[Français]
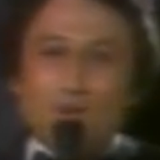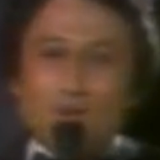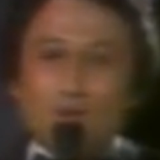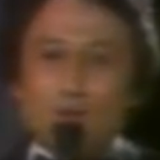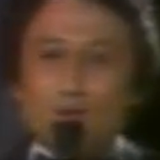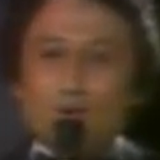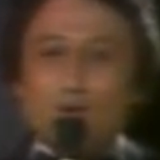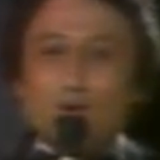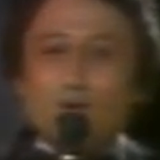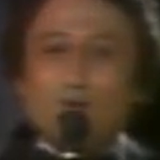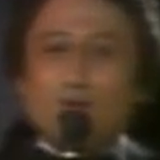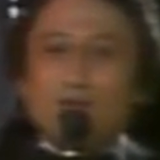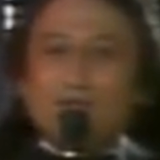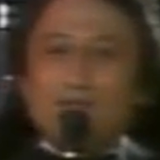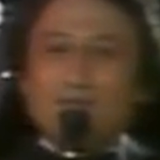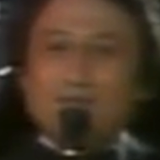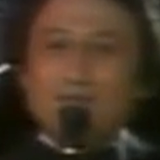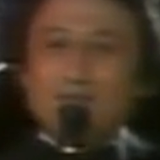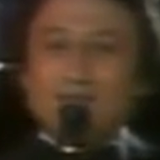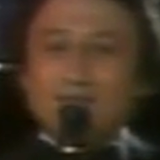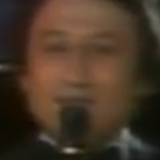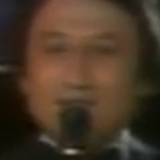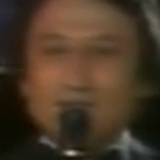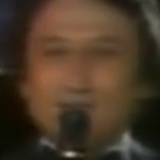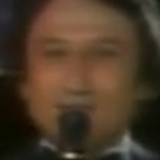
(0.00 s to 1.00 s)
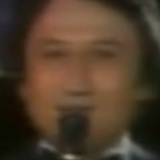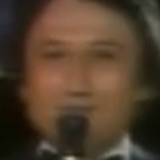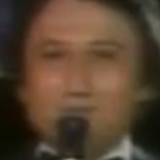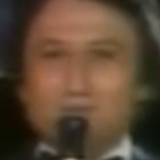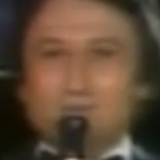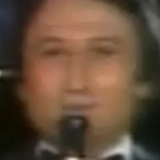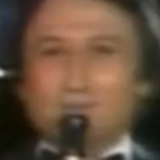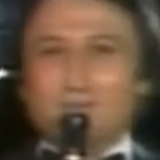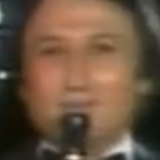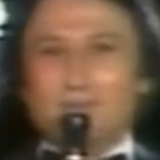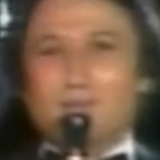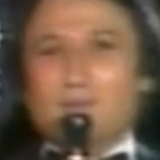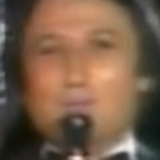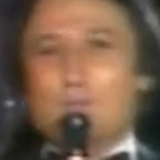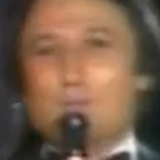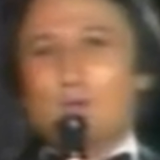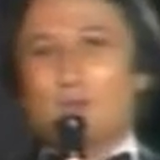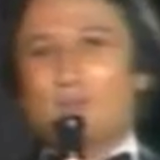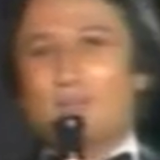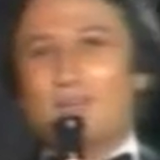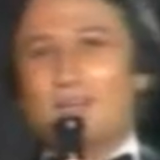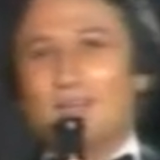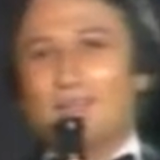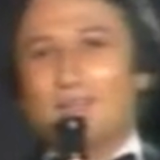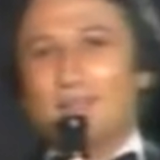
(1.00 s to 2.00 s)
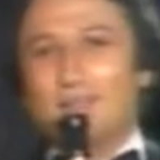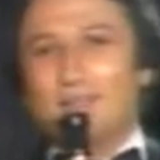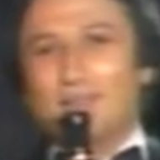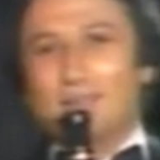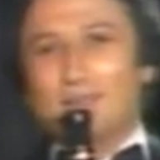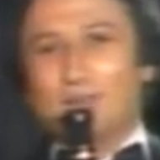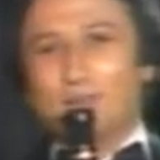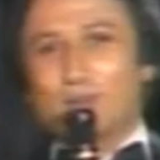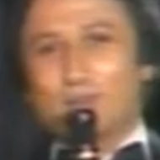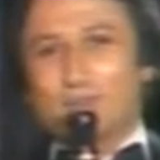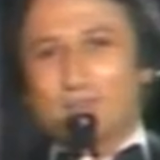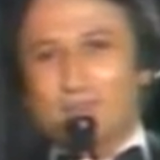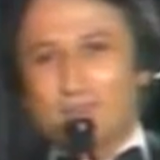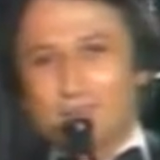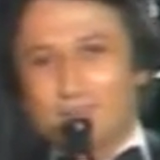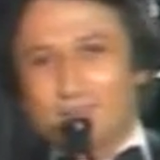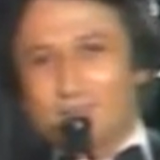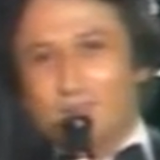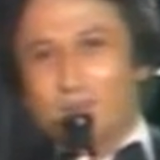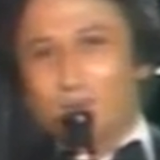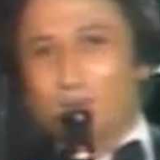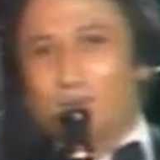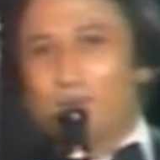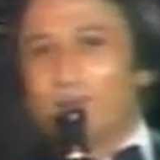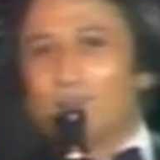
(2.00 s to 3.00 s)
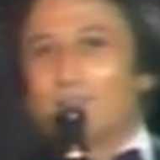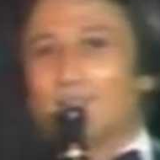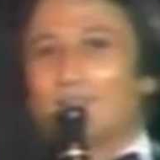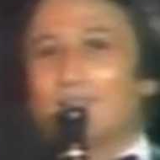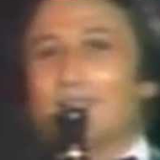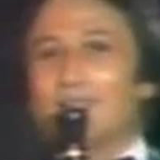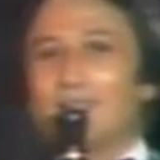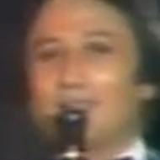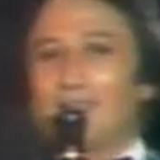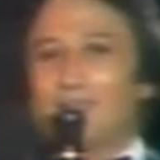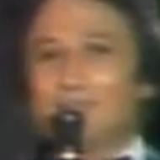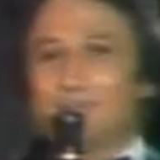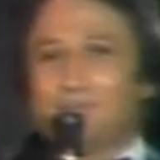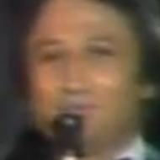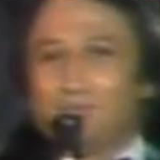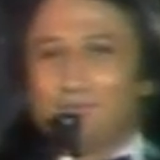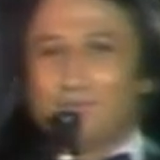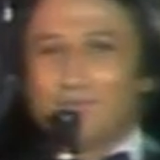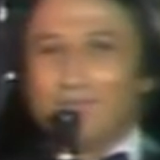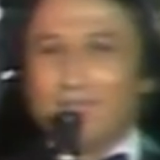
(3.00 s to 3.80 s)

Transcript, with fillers: deux comédiens pour qui l'année 80 aurait été une grande année.